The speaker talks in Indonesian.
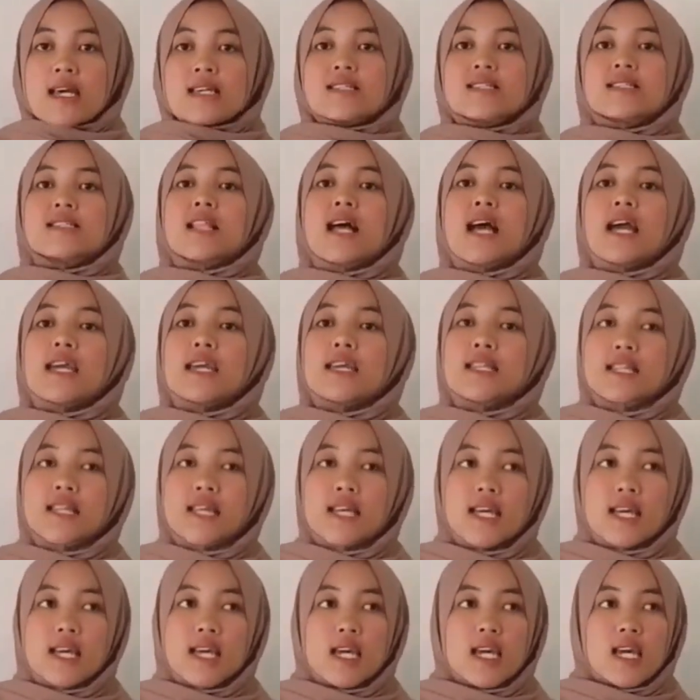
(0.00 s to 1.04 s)
Setelah
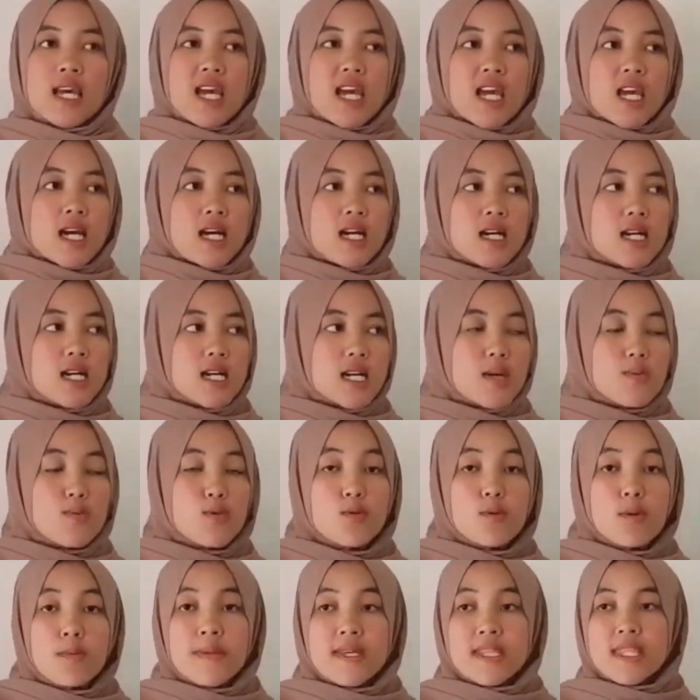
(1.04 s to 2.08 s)
ini,
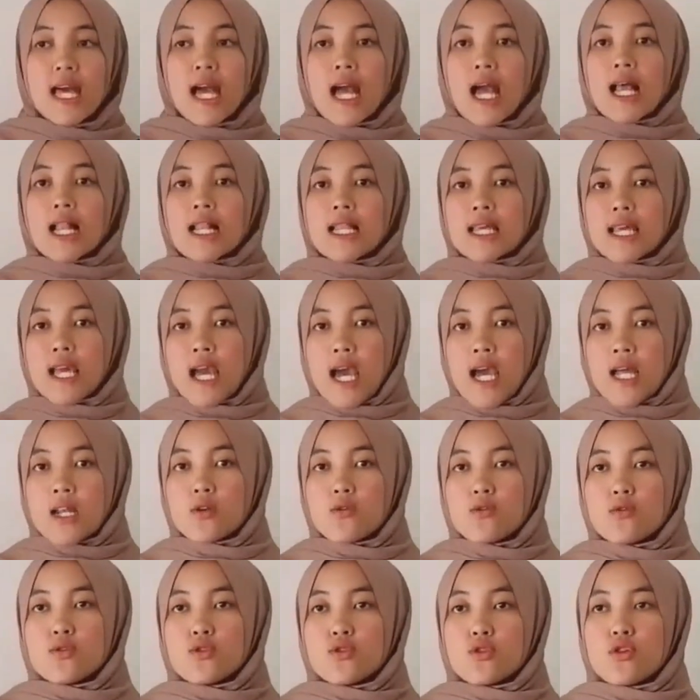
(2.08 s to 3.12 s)
Ibu meminta
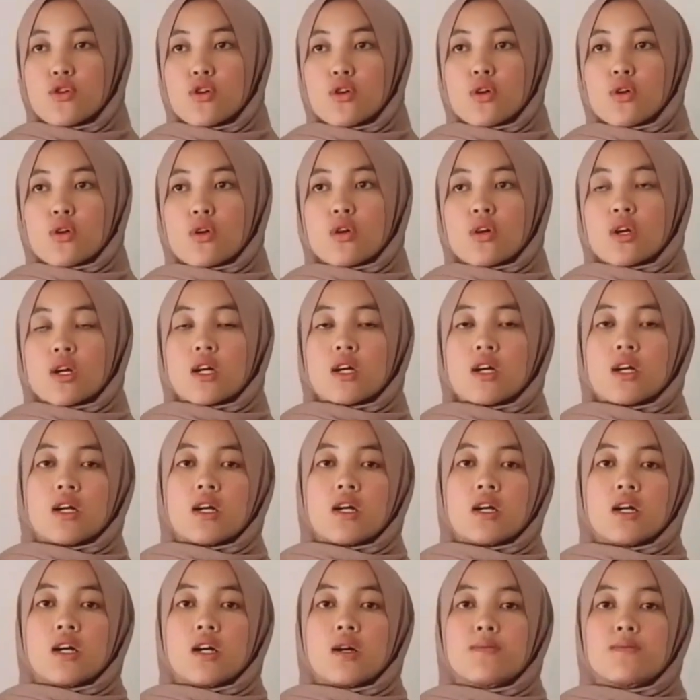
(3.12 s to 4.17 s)
kalian untuk
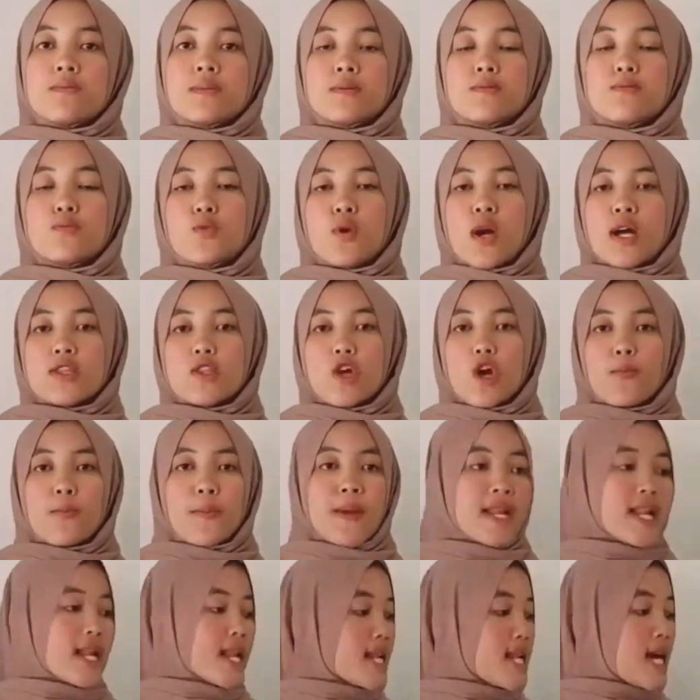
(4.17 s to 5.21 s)
uh, membuat
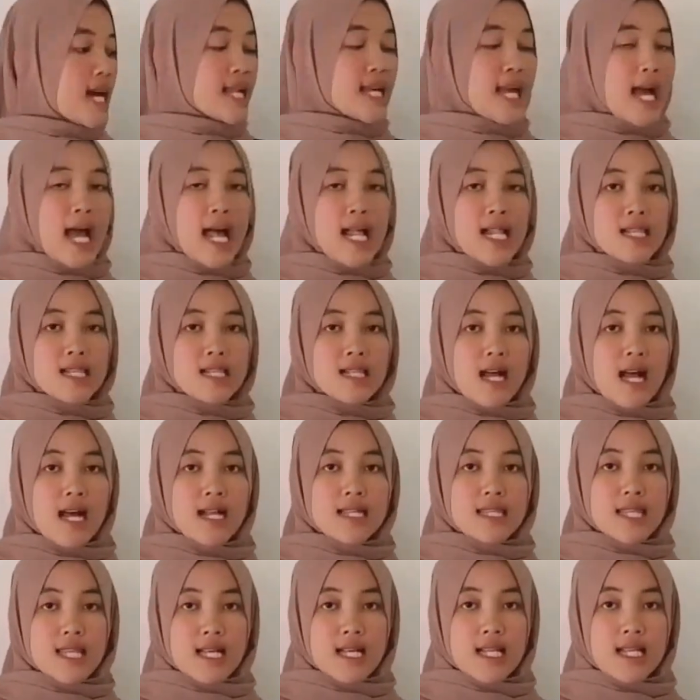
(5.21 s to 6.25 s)
opini dari
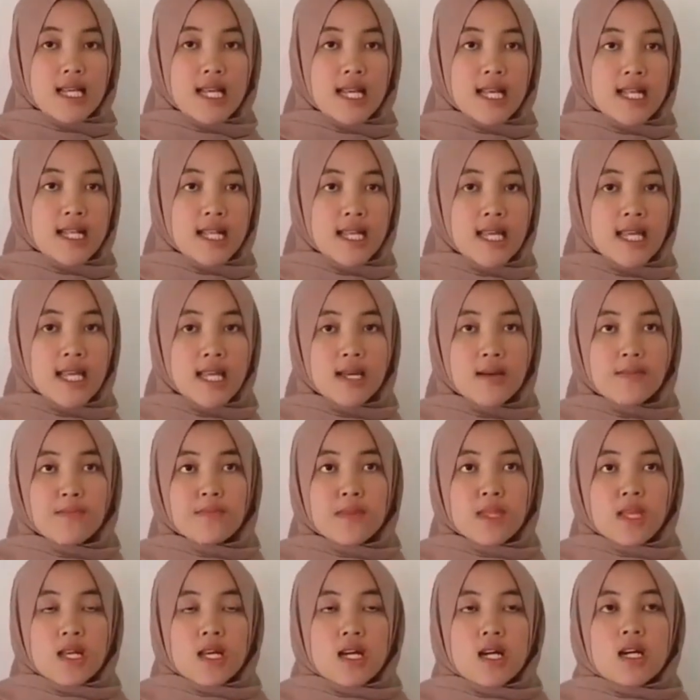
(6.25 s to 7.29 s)
artikel ini.
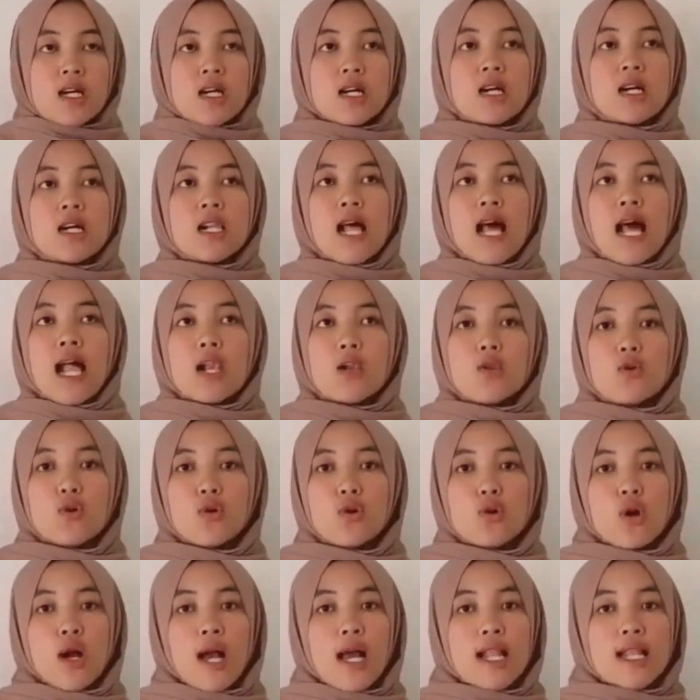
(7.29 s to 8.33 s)
Eh,
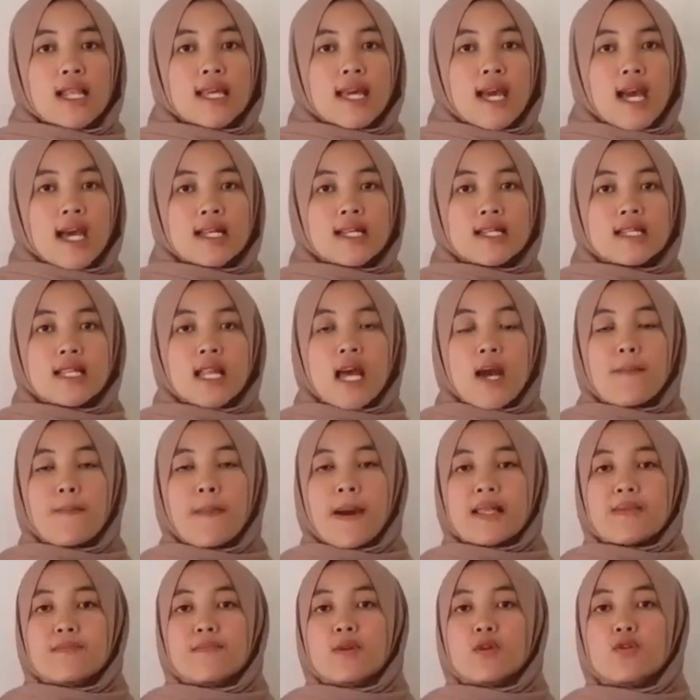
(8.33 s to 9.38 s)
lalu kalian
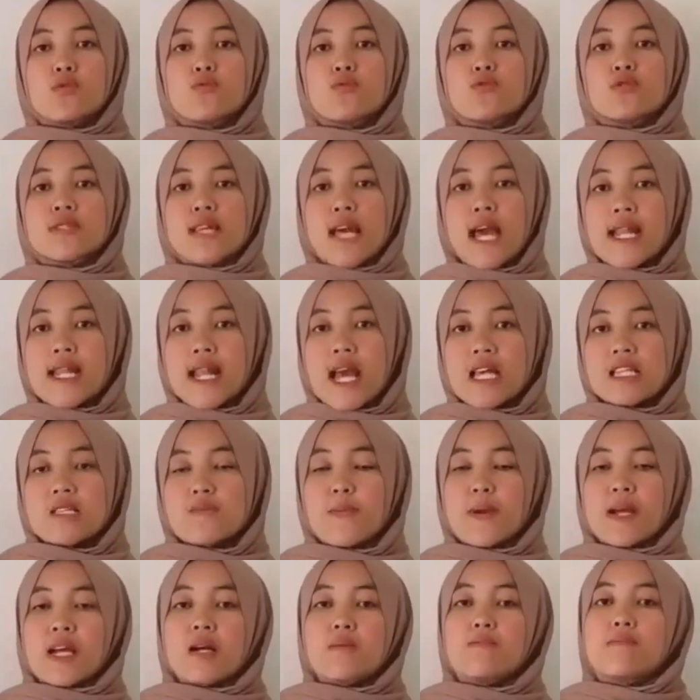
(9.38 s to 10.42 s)
dapat merumuskan
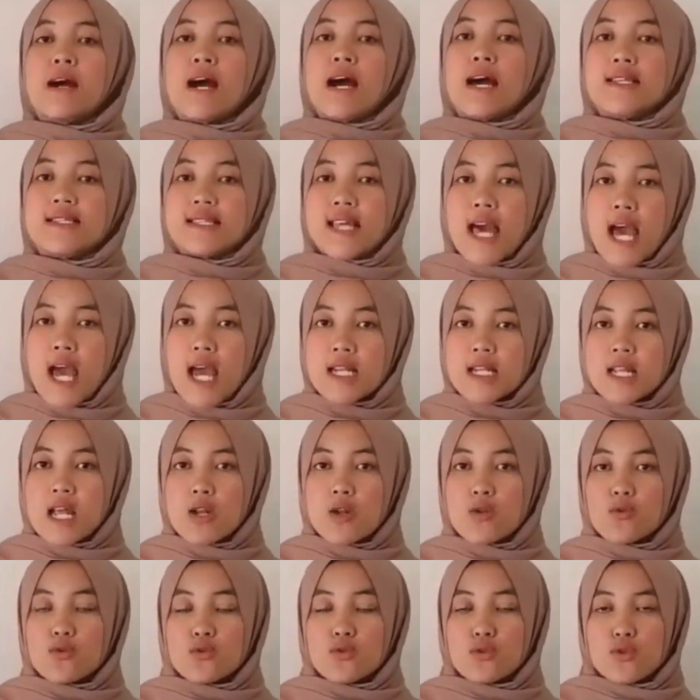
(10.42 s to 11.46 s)
aspek kebahasaan
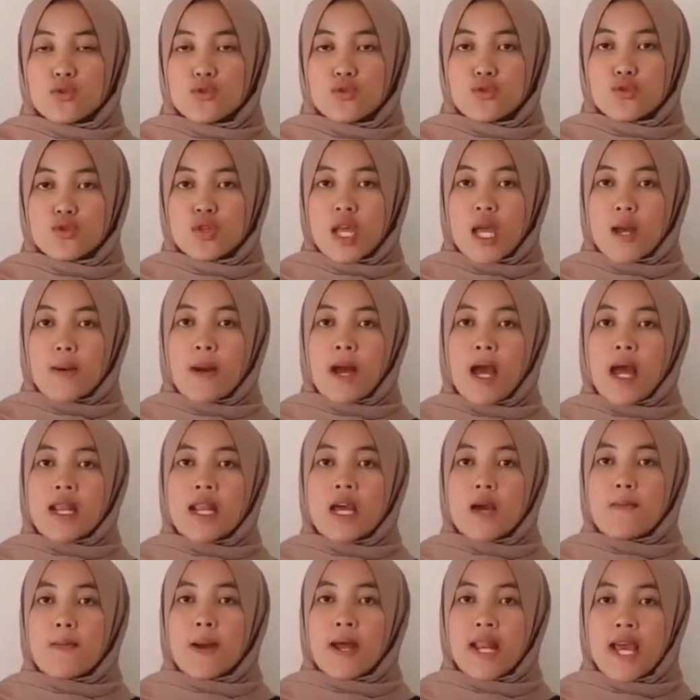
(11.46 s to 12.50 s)
dan unsur-unsur yang
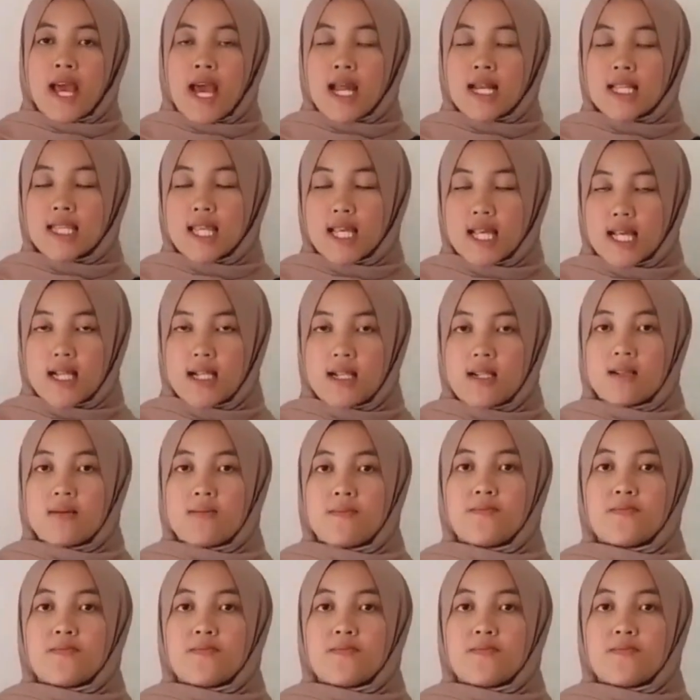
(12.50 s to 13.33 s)
ada pada artikel.